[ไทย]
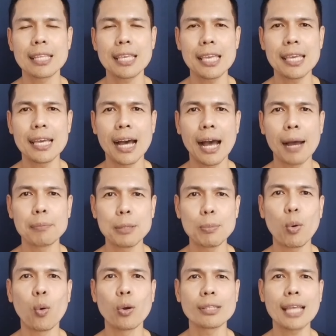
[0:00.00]
ที่มี
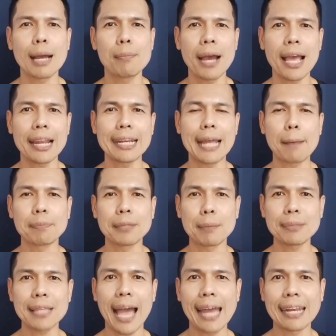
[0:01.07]
ผลทำให้ระดับ
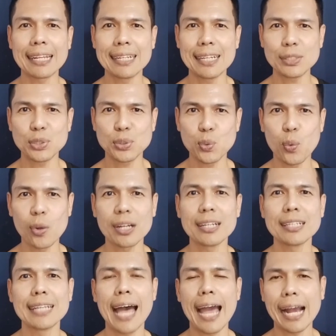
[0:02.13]
น้ำตาลในเลือดสูง
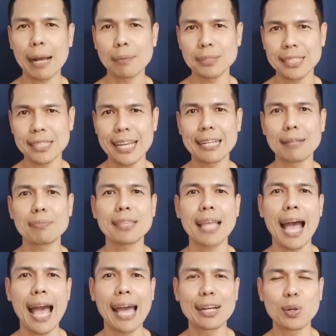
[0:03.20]
ขึ้นได้ครับ เช่นน้ำ
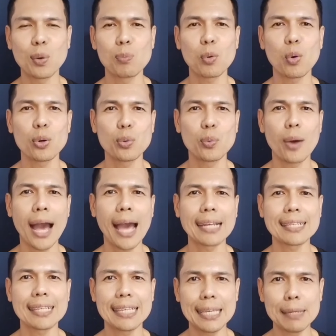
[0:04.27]
ตาลนมข้นหวาน
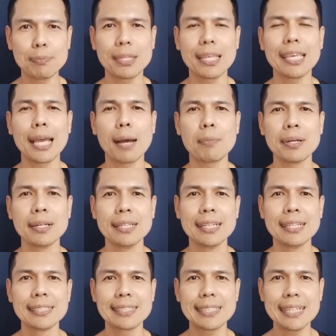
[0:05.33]
ครีมเทียม
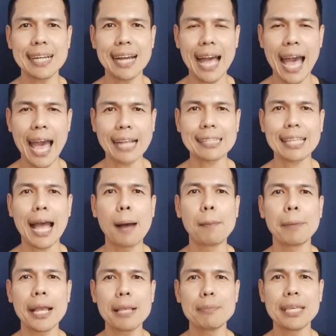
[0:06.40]
ซึ่งอาจ
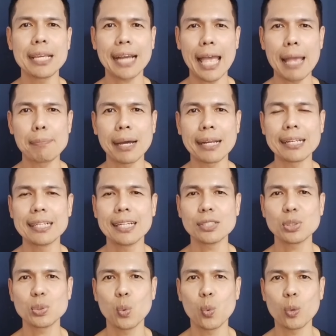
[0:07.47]
ทำให้มีไขมันในเลื
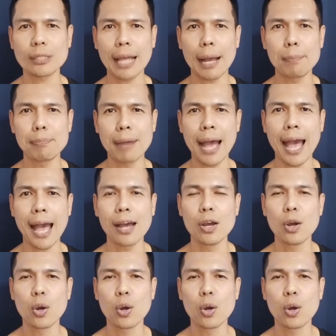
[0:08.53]
อดสูงตามมา